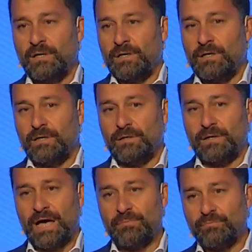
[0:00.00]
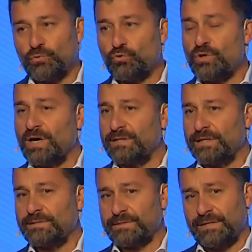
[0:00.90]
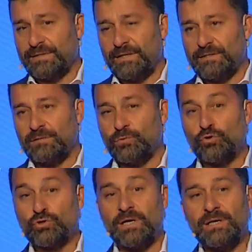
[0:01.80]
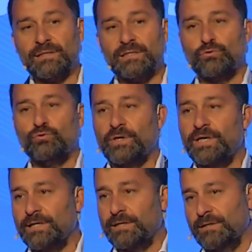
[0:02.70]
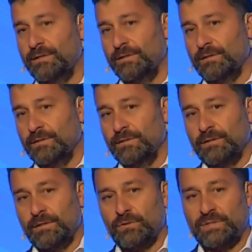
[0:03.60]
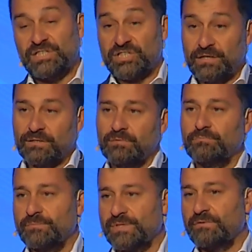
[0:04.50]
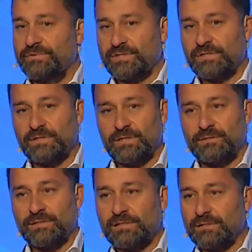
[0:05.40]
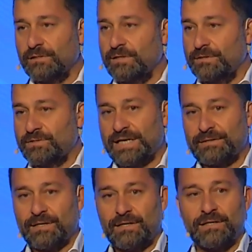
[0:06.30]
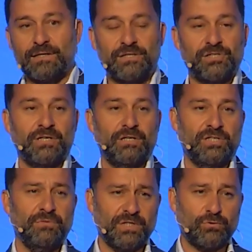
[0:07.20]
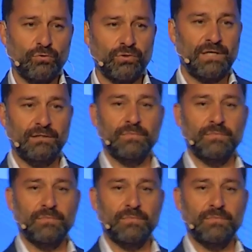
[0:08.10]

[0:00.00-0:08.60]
ee, hem dünyadaki trendlerden ama özellikle Türkiye işe alım safhasında nasıl e, trendlerle karşı karşıya biraz ondan